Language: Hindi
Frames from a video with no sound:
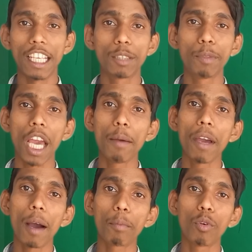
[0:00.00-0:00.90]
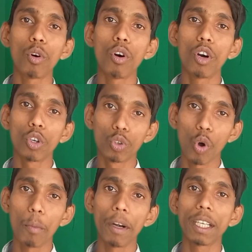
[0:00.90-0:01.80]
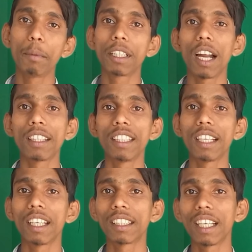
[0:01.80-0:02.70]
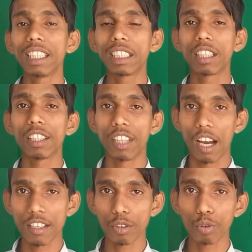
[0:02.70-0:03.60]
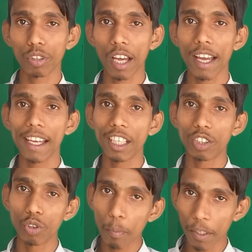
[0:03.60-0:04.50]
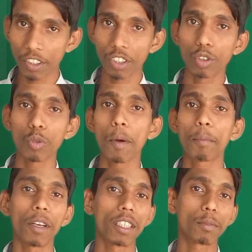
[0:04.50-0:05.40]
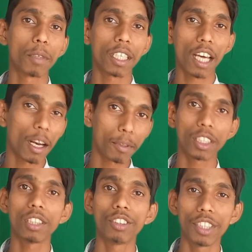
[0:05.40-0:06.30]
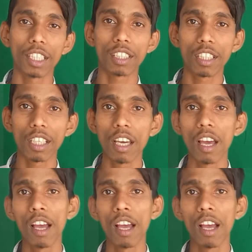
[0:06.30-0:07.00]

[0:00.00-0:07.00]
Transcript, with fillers: एस में आपको ग्लोबल डेबिट कार्ड दिया जाता है जिसका चार्जेस होता है एक सौ प्लस में अठारह परसेंट जी